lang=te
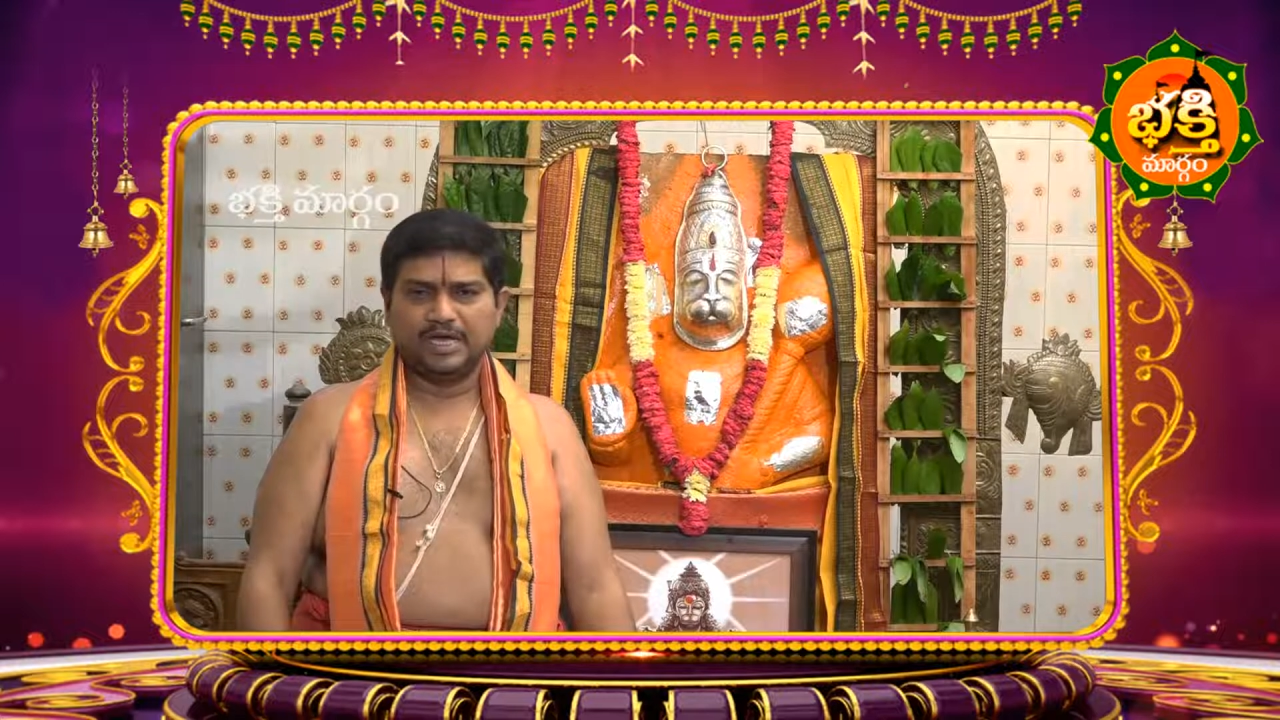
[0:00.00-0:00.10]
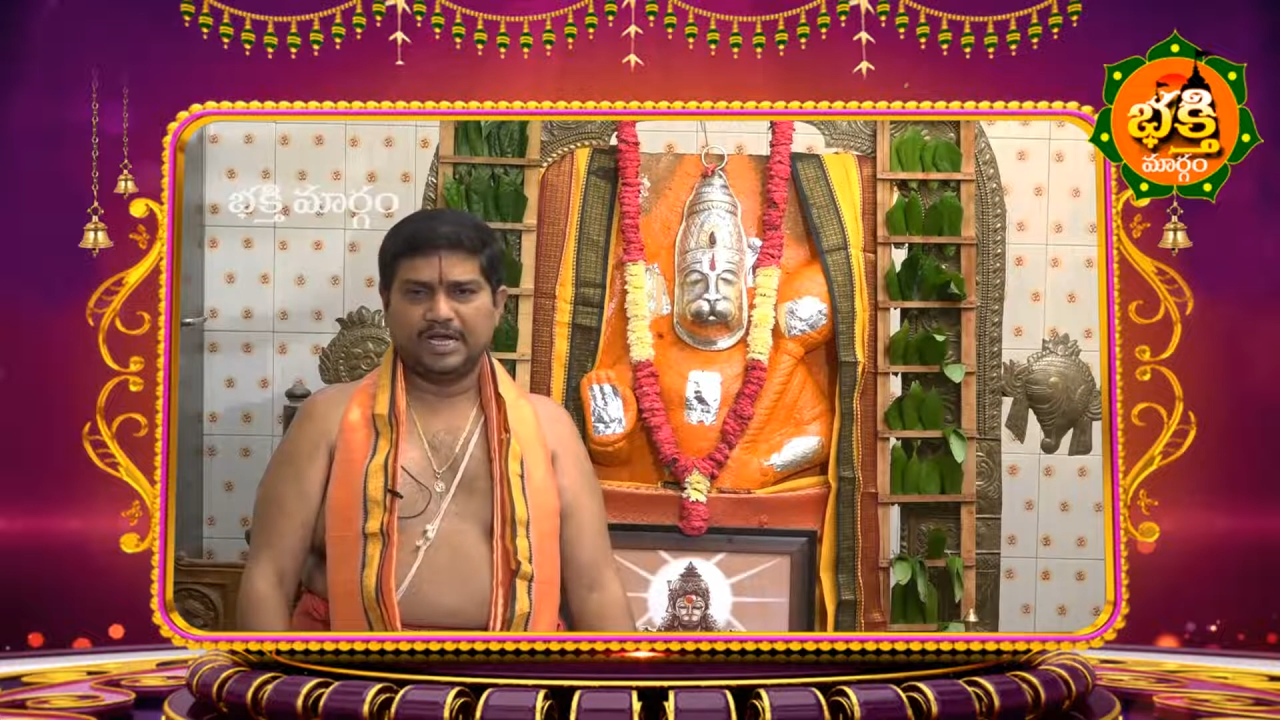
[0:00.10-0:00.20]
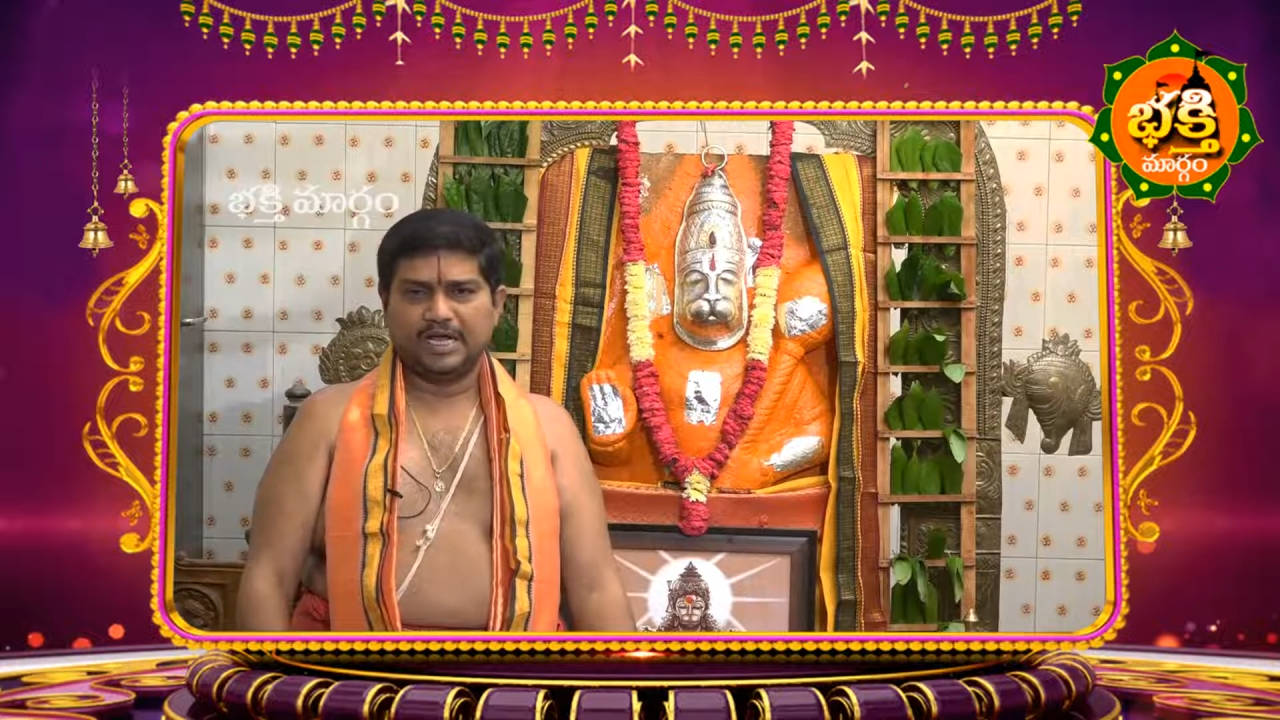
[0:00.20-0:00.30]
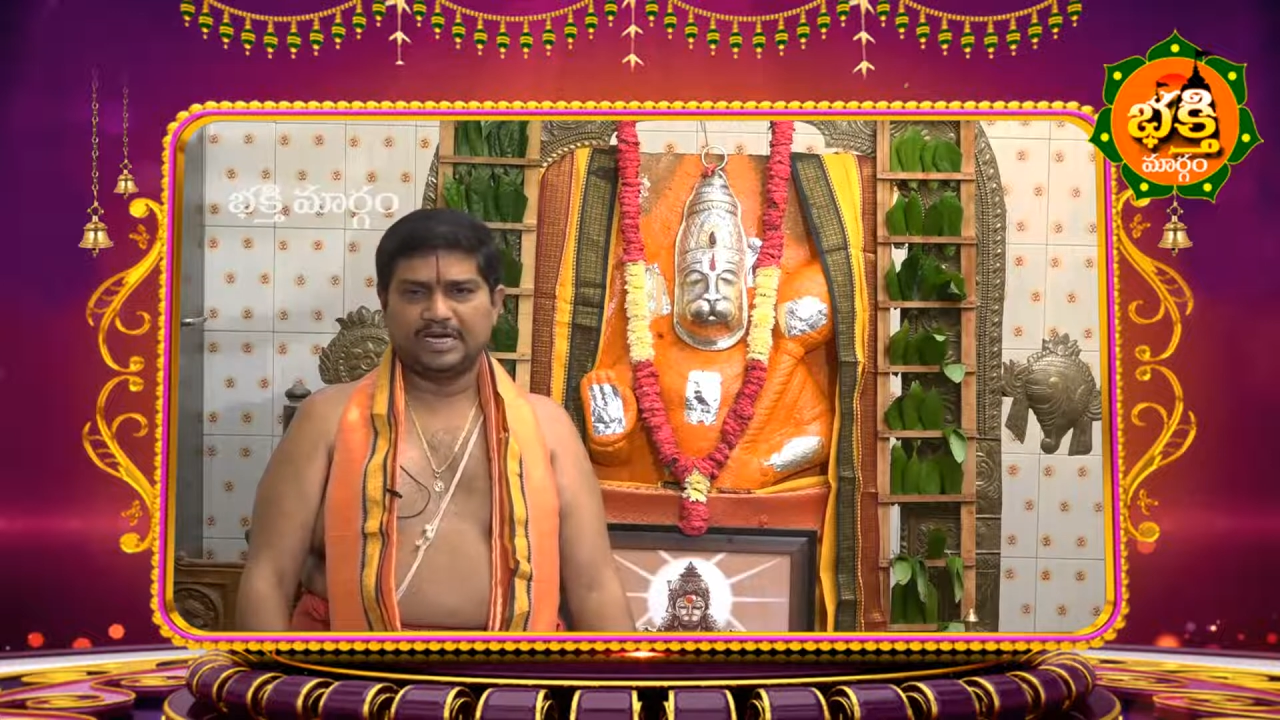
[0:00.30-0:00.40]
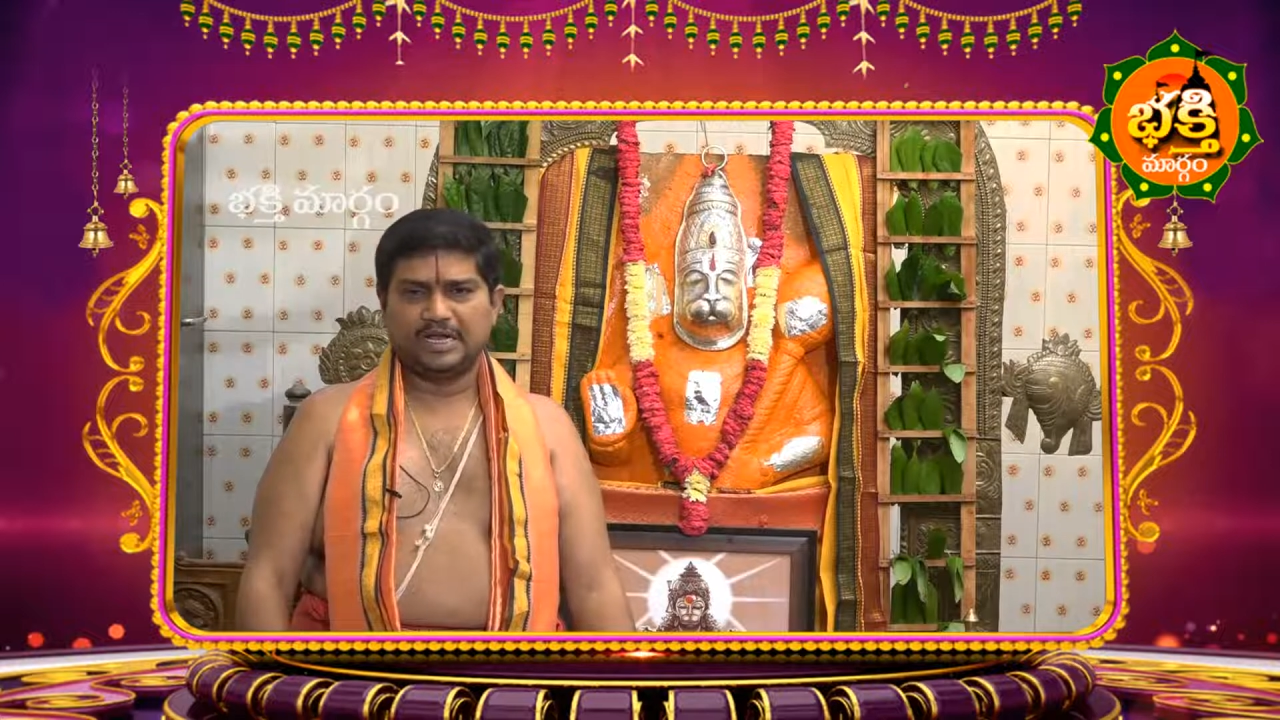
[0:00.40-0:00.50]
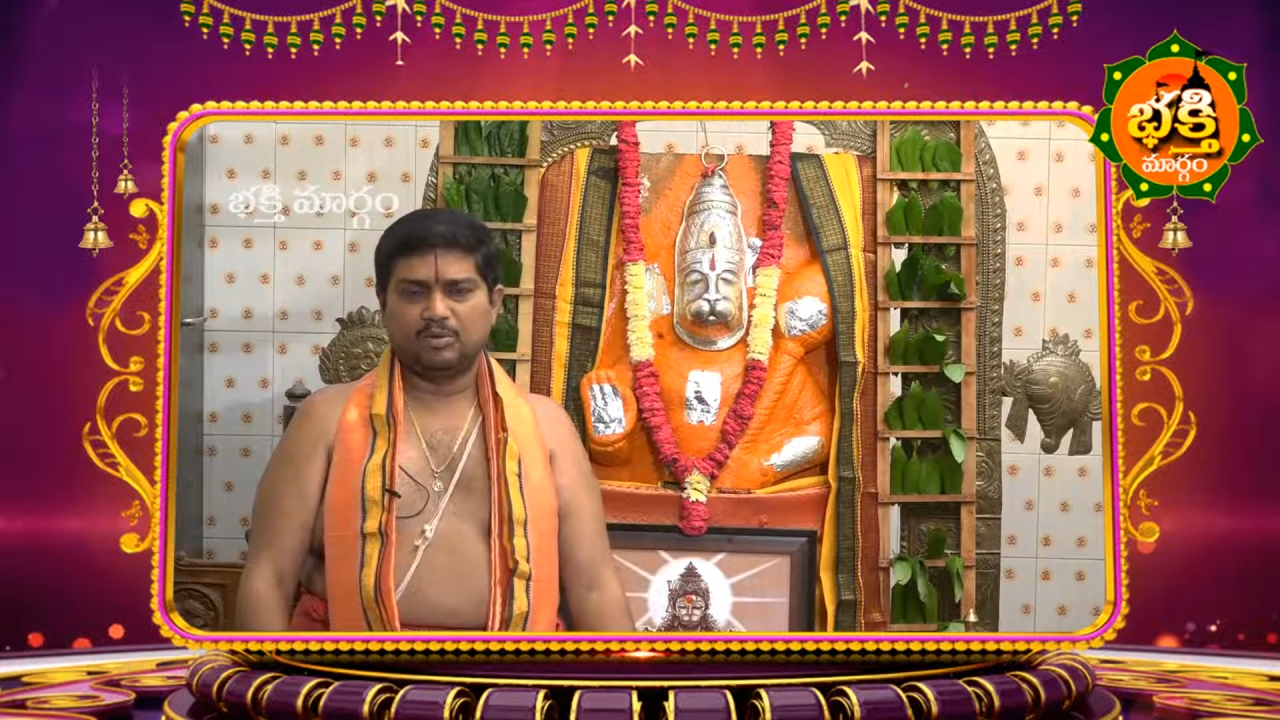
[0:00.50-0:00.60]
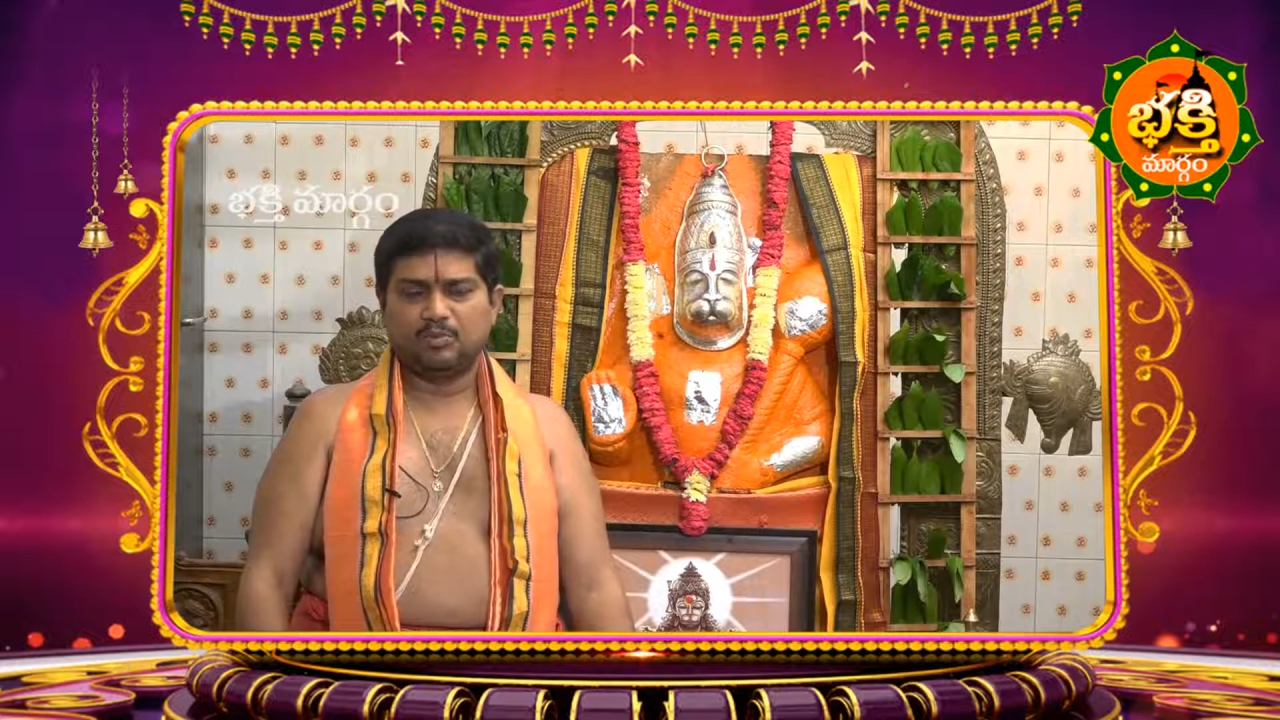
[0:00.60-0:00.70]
ఏడు గంటల